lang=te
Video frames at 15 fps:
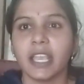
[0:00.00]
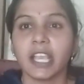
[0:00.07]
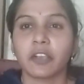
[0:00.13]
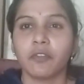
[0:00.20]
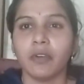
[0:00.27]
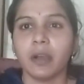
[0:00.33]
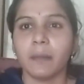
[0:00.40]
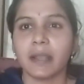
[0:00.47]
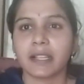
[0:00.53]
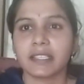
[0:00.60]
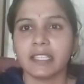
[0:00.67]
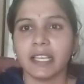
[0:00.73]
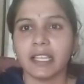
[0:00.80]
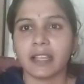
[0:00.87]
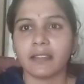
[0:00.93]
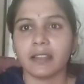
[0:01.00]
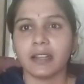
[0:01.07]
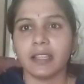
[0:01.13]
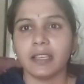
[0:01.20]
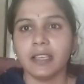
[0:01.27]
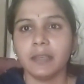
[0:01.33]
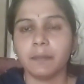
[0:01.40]
ఎక్కువగా మనకు
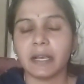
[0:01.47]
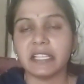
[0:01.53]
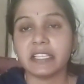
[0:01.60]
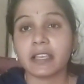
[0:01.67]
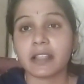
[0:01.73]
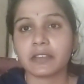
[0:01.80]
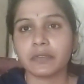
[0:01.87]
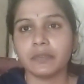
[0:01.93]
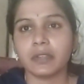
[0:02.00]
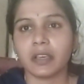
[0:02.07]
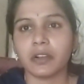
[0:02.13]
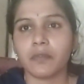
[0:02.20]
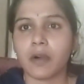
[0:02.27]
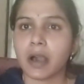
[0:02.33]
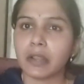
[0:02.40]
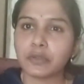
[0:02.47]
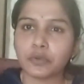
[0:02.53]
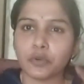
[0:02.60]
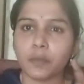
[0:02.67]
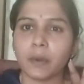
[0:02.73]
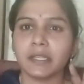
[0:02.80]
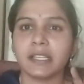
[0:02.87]
చేరాదండి బంజారాస్ ఉంటారు వాళ్ళు
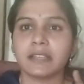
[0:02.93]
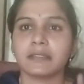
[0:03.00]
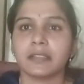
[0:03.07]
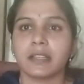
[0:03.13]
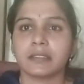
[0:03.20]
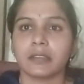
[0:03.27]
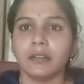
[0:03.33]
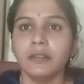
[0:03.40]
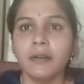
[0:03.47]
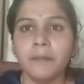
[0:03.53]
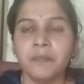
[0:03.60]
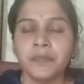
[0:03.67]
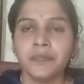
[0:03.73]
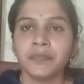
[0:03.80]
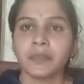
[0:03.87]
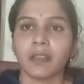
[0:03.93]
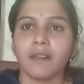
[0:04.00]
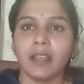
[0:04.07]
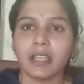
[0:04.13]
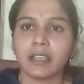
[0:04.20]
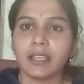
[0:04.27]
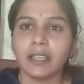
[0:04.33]
సూపర్ చేస్తారు అసలు
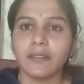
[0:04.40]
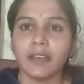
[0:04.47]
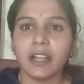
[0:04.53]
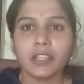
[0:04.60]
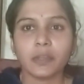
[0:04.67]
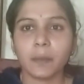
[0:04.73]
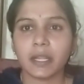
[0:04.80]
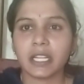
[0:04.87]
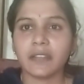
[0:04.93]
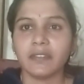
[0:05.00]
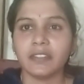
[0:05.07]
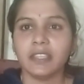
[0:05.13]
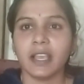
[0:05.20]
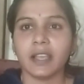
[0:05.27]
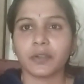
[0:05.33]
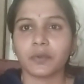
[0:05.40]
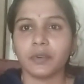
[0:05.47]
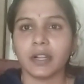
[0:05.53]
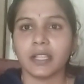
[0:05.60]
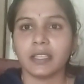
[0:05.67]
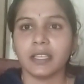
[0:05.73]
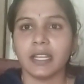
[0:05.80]
వాళ్ళకి వెన్నతో పెట్టిన విద్య
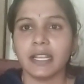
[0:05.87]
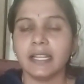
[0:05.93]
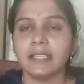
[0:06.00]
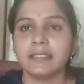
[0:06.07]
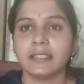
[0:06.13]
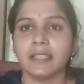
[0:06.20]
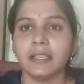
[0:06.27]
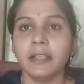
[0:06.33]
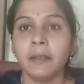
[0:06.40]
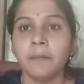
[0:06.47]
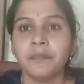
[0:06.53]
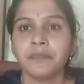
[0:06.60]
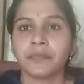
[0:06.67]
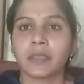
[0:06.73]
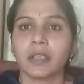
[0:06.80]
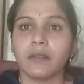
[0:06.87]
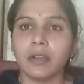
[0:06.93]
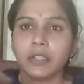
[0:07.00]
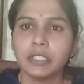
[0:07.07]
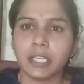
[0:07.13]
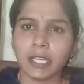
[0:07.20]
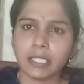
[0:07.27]
అనుకోండి అది లేడీస్కి
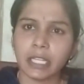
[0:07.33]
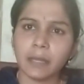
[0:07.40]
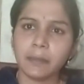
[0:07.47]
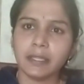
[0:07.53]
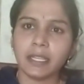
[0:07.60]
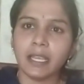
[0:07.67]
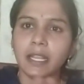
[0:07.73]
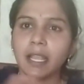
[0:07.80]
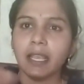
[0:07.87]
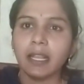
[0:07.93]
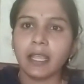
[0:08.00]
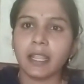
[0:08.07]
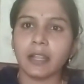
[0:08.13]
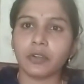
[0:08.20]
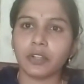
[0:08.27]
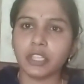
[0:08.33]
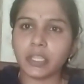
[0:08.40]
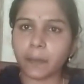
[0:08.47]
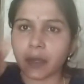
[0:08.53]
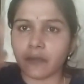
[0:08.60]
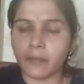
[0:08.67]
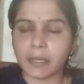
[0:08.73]
వాళ్ళు చేతుల మీద ఇలా ఇలా అనుకో
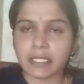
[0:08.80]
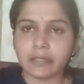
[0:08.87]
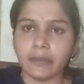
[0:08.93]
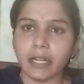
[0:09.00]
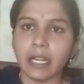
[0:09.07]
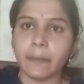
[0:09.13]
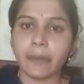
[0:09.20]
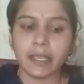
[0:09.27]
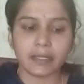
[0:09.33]
ఇంత మస్తు వెడల్పు